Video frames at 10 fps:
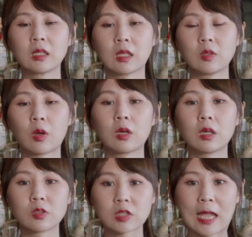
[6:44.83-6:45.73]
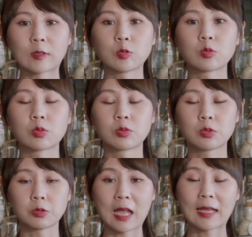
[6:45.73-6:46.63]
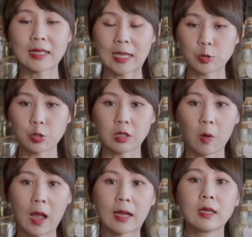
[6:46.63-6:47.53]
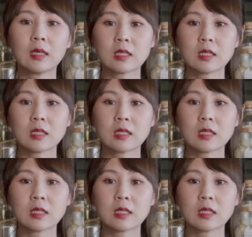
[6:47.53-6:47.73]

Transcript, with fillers: 跟用二砂去取取代糖水的话，